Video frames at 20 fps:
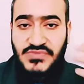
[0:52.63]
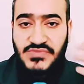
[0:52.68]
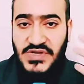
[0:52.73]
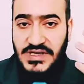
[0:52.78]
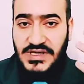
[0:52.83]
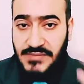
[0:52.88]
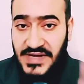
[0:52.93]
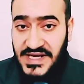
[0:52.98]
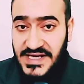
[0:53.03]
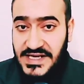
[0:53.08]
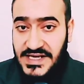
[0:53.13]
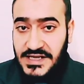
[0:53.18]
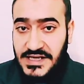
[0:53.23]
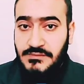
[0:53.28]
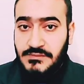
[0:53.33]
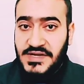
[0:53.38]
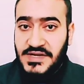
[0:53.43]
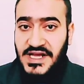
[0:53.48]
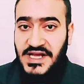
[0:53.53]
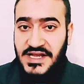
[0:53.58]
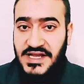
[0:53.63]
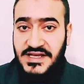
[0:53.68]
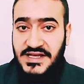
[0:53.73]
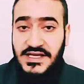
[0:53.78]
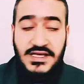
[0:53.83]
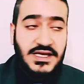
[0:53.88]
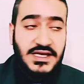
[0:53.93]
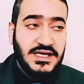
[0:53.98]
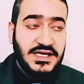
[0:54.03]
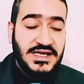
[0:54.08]
بالك من هذه
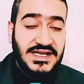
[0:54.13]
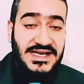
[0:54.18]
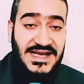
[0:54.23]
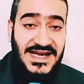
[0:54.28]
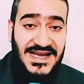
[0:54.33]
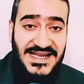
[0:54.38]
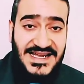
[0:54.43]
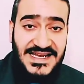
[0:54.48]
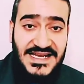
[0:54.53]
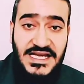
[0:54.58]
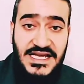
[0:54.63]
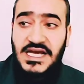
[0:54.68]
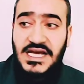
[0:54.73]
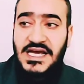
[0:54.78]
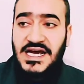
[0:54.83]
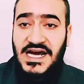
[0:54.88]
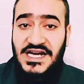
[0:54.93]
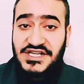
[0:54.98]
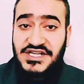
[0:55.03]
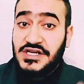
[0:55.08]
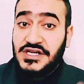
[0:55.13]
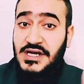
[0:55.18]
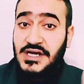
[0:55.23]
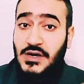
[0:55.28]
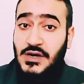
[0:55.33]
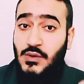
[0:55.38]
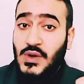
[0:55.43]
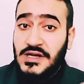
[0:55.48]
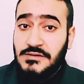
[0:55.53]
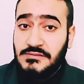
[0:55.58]
آه، الحاله عشان
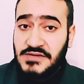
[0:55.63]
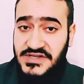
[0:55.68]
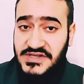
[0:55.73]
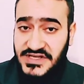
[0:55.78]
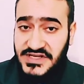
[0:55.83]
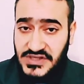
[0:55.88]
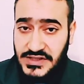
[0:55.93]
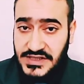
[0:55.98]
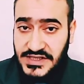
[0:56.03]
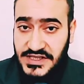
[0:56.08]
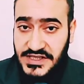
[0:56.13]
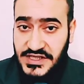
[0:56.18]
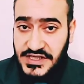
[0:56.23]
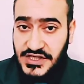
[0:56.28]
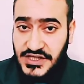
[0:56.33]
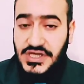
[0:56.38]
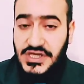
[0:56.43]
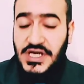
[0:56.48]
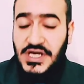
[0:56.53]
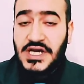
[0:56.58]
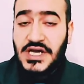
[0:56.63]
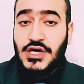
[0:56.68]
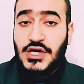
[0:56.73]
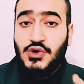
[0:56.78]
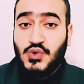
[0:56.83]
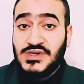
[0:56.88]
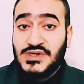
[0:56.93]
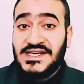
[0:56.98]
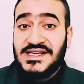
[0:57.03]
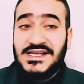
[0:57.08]
اولا ما تحصل لكيش
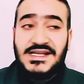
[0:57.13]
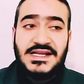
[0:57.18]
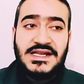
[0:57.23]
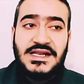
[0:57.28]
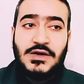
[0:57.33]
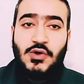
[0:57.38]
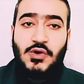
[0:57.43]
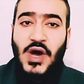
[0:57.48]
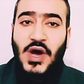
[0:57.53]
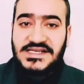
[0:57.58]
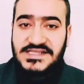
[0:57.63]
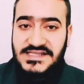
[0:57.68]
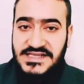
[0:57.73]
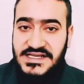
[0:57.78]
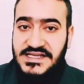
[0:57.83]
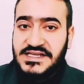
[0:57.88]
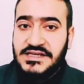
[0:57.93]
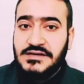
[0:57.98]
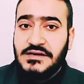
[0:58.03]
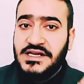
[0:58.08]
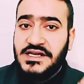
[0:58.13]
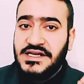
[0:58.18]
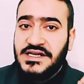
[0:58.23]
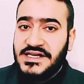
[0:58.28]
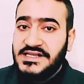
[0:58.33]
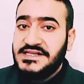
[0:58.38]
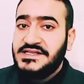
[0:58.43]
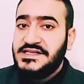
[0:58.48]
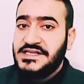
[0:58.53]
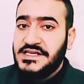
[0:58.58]
وثانيا لو حسيتي ان
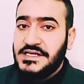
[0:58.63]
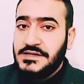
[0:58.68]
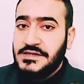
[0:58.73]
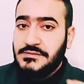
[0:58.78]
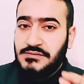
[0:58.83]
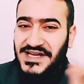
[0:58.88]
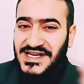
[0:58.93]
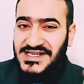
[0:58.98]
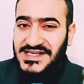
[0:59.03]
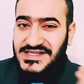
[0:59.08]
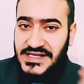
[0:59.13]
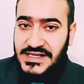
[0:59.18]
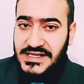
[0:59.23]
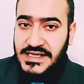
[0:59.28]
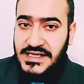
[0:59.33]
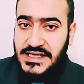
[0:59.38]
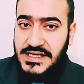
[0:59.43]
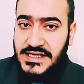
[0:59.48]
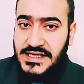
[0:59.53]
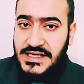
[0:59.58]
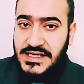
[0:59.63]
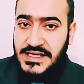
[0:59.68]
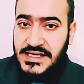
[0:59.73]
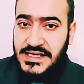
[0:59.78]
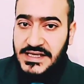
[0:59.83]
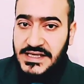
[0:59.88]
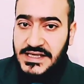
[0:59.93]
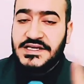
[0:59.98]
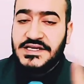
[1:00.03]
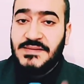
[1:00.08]
انت بيحصل لك كده
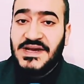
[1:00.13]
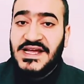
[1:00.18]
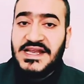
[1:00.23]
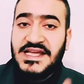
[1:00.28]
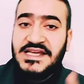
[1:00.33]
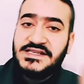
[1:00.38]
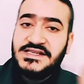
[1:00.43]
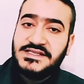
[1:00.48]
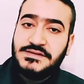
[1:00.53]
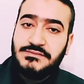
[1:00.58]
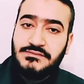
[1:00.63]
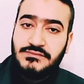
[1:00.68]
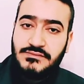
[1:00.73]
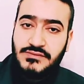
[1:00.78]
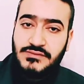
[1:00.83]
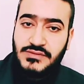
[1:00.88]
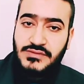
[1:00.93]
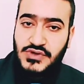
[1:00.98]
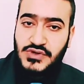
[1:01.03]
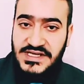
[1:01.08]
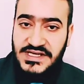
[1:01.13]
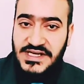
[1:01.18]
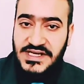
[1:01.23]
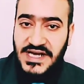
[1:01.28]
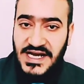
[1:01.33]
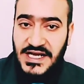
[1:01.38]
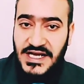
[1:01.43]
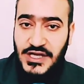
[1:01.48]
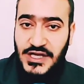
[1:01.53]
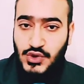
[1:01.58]
يبقى لازم تجري
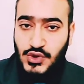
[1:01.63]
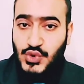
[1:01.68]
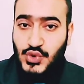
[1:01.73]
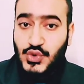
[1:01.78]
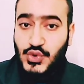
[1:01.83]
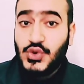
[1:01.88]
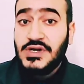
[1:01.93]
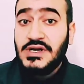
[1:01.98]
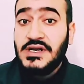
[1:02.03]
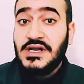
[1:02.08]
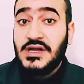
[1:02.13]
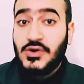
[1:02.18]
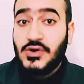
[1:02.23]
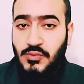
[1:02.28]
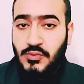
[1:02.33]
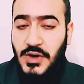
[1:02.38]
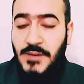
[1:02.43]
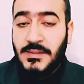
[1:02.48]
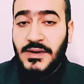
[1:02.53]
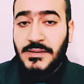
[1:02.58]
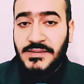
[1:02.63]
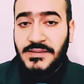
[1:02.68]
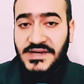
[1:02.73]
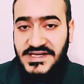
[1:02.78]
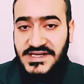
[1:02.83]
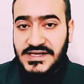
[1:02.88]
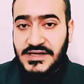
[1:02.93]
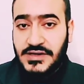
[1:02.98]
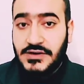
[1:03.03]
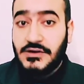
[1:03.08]
على الدكتور لربما
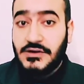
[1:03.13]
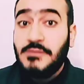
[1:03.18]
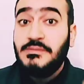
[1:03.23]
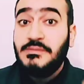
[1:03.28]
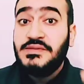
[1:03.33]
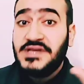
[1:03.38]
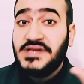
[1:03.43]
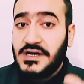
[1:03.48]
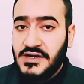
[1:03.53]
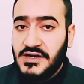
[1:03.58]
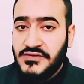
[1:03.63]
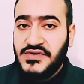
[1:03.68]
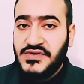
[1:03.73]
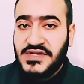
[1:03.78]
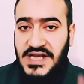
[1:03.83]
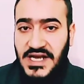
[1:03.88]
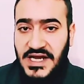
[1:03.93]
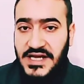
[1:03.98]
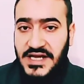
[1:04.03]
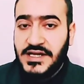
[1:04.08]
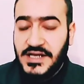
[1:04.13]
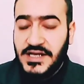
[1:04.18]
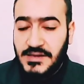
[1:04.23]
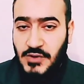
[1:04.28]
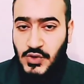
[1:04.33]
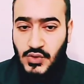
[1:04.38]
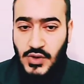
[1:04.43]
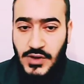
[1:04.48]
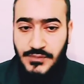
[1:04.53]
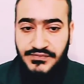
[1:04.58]
باذنك يا تعرفي تلحقي
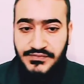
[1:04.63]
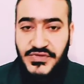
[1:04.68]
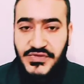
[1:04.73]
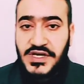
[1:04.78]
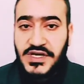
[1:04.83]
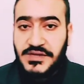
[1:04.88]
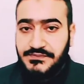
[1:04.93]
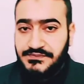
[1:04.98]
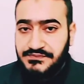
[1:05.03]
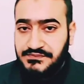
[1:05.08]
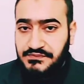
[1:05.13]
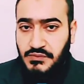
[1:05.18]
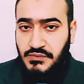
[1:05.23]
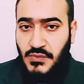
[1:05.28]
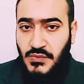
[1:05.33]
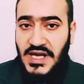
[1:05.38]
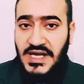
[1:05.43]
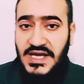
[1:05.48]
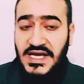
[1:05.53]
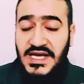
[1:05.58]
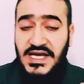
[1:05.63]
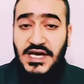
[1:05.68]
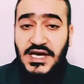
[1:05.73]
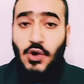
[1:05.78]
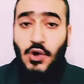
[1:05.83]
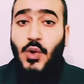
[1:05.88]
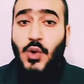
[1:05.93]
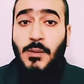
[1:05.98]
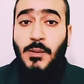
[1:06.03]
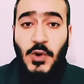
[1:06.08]
الموضوع طيب
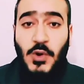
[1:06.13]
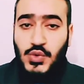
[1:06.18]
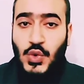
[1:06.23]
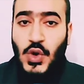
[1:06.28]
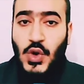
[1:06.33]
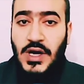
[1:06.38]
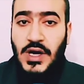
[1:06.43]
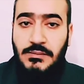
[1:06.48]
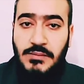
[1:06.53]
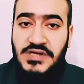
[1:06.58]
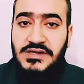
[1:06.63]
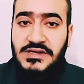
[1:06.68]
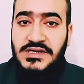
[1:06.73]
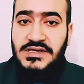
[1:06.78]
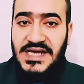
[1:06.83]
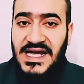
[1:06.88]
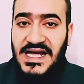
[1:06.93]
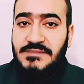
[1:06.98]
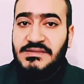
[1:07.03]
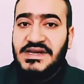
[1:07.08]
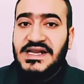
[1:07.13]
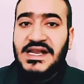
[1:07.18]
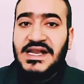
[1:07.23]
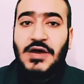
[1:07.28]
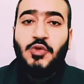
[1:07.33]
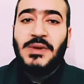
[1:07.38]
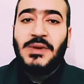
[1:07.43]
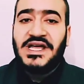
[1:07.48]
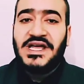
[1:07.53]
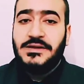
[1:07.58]
هو موضوع بطن الحامل لو
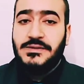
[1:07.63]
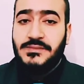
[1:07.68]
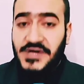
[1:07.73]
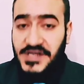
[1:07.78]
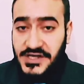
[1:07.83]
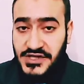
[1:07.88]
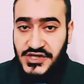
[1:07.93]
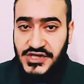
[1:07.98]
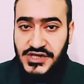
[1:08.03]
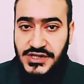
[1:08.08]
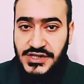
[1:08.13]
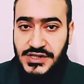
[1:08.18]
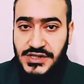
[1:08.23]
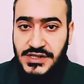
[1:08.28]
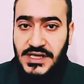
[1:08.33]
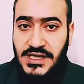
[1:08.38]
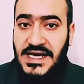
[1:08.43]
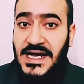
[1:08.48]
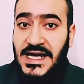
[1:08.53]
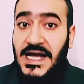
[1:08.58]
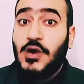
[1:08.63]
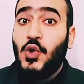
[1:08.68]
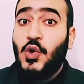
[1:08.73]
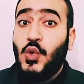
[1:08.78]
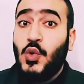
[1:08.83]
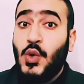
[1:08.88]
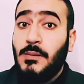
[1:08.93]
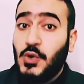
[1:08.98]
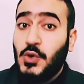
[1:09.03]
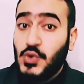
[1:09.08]
ما كبرش هل
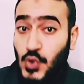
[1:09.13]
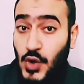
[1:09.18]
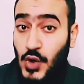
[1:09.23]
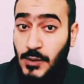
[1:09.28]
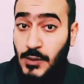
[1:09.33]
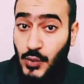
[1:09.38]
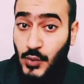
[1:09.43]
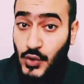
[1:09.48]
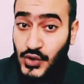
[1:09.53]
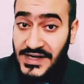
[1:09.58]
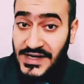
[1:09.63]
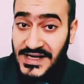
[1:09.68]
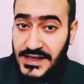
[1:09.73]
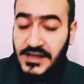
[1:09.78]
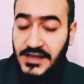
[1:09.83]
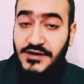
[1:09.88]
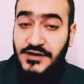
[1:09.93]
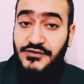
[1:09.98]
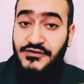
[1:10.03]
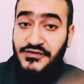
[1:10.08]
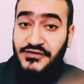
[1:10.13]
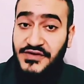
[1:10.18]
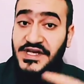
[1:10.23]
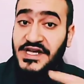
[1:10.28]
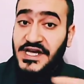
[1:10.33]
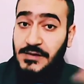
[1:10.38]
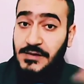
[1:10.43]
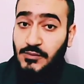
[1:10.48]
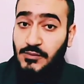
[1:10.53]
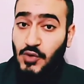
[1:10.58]
هو موضوع مقلق في
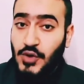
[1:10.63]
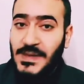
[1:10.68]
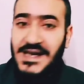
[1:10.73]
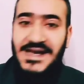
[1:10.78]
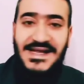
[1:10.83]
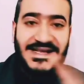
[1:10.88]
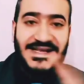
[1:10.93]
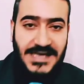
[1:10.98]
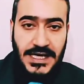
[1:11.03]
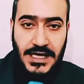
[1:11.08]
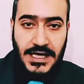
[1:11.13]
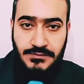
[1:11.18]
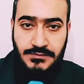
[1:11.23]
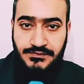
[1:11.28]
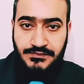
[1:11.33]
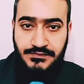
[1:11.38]
المجمل لا